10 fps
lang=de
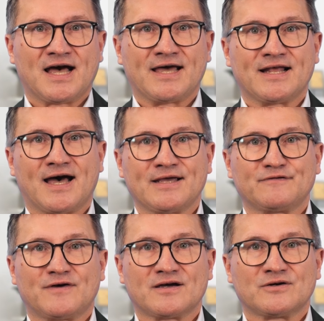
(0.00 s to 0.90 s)
Eine
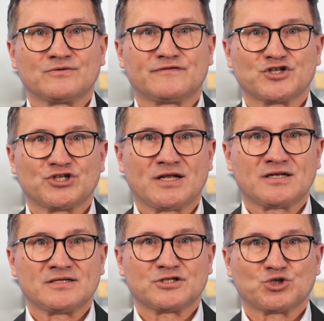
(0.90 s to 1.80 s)
einfache und
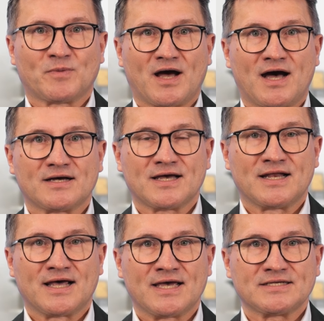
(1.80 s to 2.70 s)
verständliche Sprache
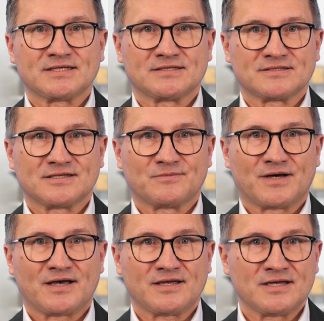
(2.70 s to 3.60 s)
erleichtert es
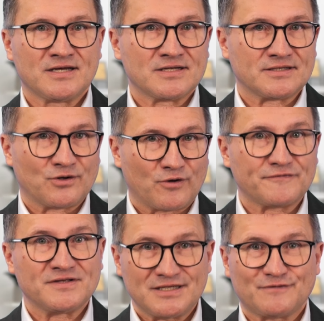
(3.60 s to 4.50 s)
dabei, den
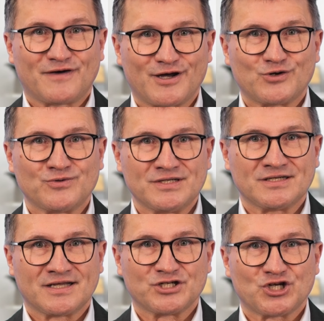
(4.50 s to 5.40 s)
oft nicht
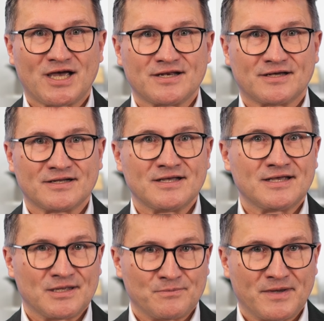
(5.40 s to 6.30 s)
fachkundigen Entscheidern
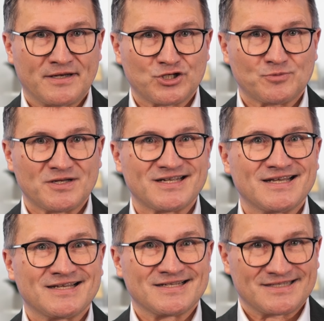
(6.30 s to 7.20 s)
im Management
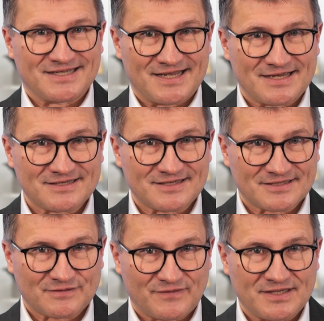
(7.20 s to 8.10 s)
sehr,
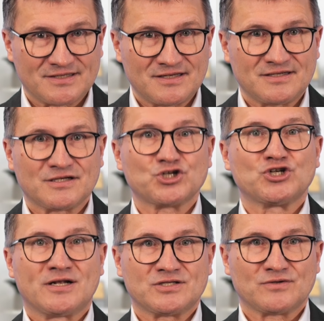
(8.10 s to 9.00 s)
das Wesentliche
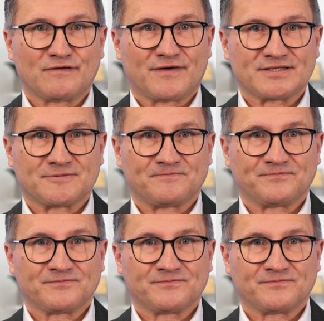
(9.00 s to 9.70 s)
schnell zu erfassen.